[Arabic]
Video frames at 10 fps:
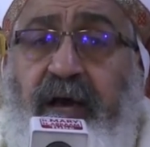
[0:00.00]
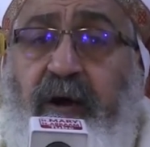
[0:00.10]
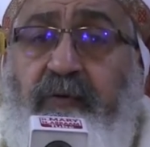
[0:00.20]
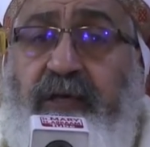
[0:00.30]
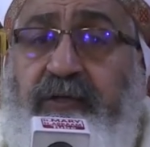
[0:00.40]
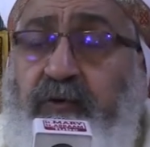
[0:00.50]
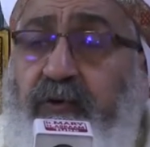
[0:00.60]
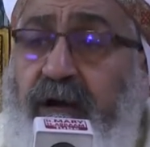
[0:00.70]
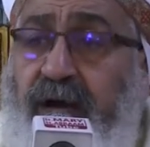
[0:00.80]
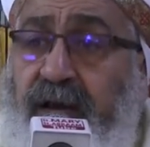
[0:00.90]
او
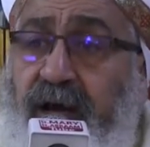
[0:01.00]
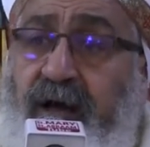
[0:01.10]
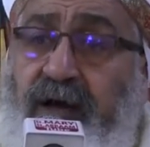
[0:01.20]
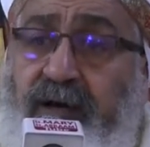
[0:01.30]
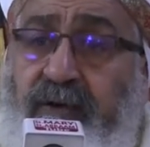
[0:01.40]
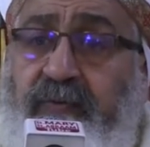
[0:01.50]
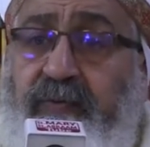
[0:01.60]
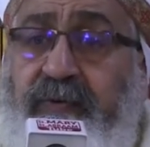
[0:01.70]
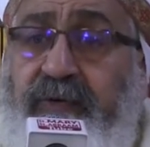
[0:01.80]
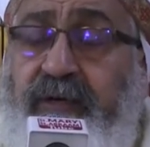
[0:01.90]
يذكرها
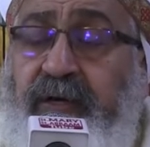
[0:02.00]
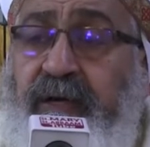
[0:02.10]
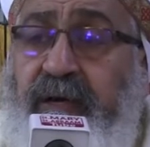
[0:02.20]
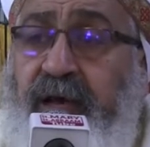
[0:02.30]
الاخرون